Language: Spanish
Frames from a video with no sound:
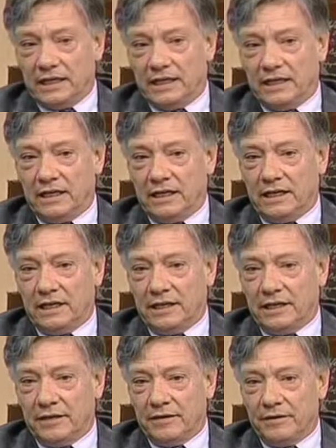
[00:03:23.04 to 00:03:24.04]

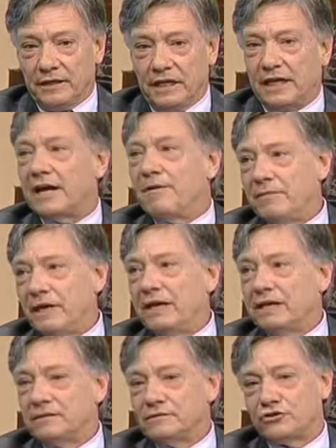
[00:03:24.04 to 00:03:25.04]
Y,
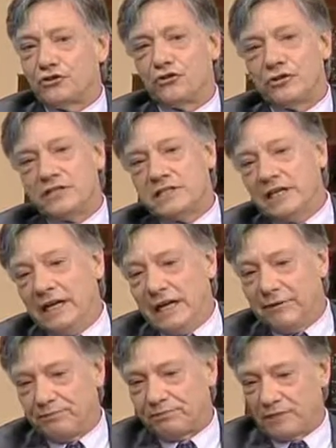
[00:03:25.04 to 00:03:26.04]
créanme, nosotros en
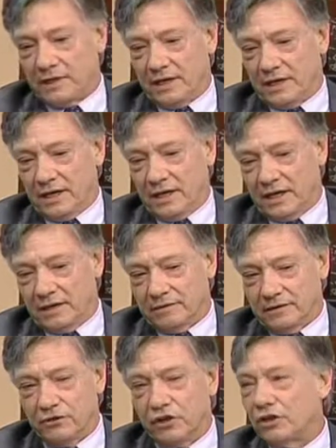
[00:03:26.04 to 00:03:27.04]
Chile, eh,
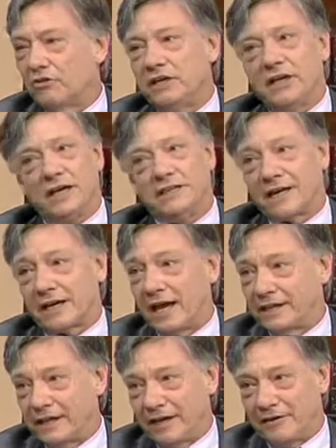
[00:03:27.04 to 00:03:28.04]
y no quiero venir a dictar
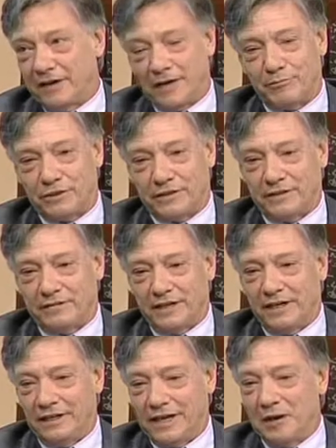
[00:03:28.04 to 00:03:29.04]
cátedra, ¿verdad? Porque
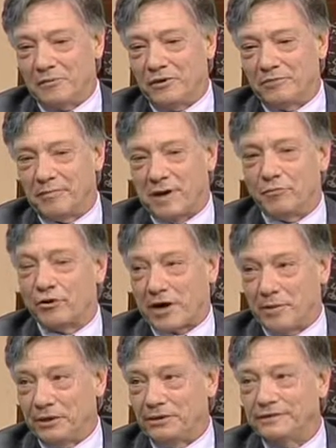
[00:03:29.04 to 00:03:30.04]
ustedes, digamos, van muy
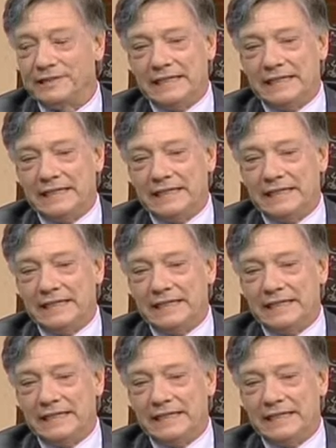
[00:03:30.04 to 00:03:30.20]
rápido.